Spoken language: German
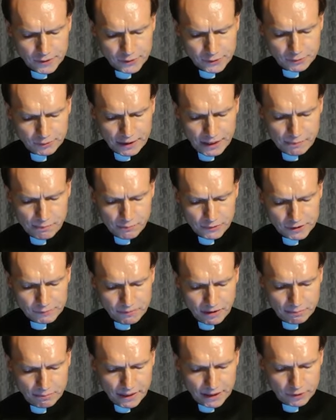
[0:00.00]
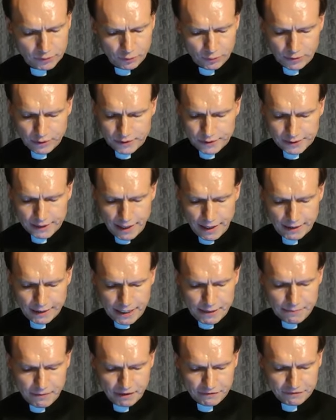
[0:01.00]
Zudem muss man bei Todeszahlen
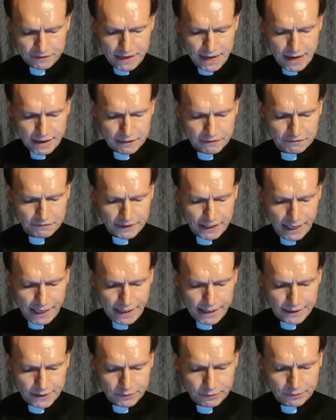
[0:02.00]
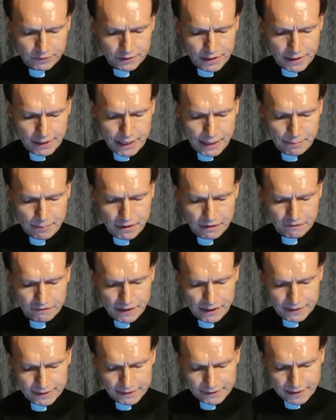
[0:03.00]
immer fragen, wie alt und
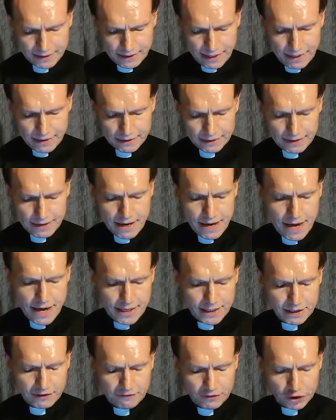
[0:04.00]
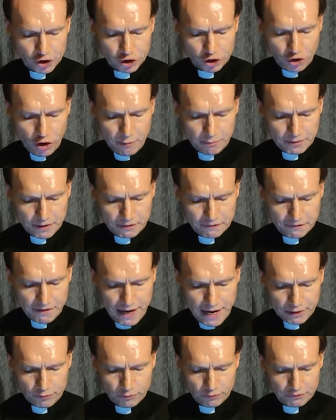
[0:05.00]
gegebenenfalls krank die Verstorbenen
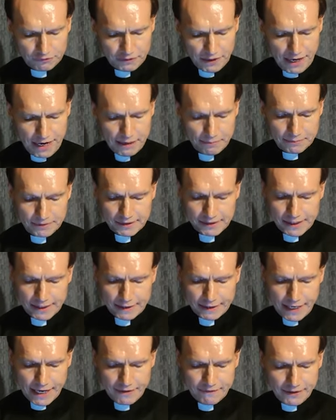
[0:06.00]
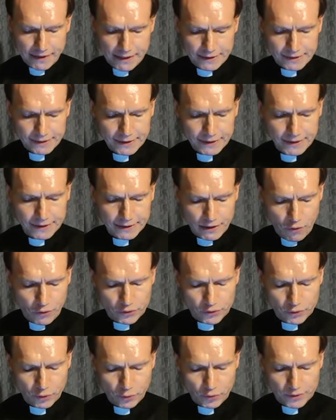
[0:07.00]
waren und vor allem zählt jeweils die
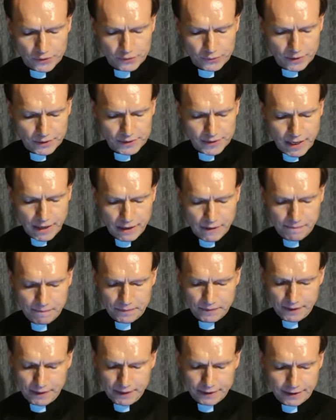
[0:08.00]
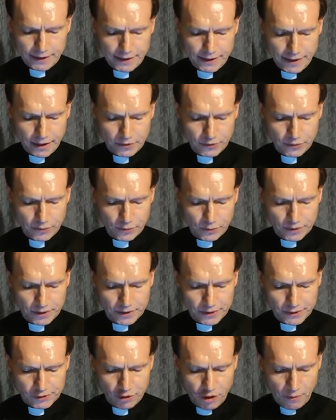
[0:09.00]
genaue Todesursache. Nicht jeder Tote
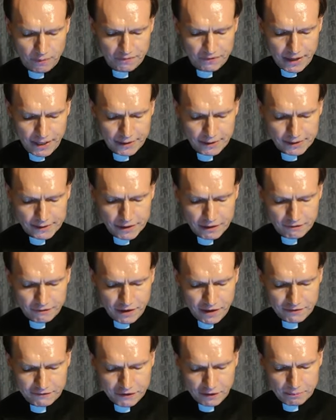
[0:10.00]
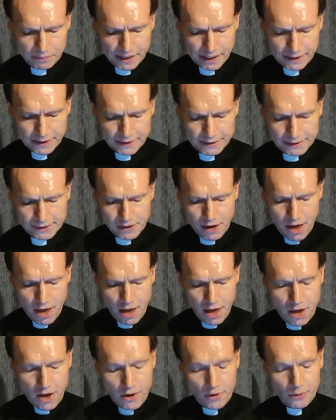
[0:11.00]
ist Opfer eines Gewaltverbrechens
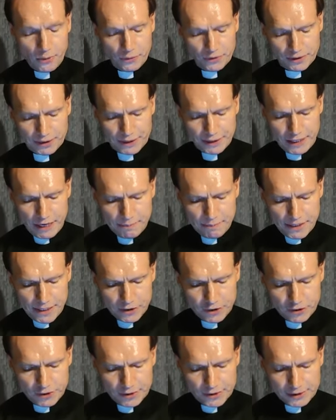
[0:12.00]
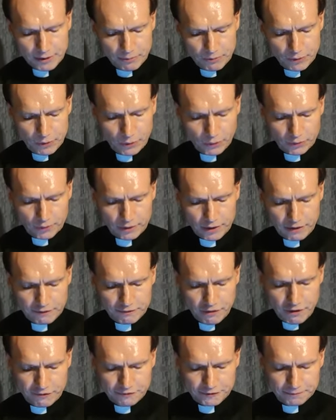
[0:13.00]
und jeder Mensch ist dem Tod
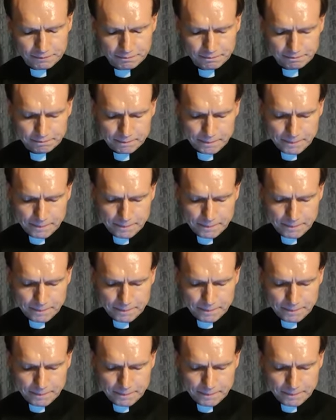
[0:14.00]
unterworfen.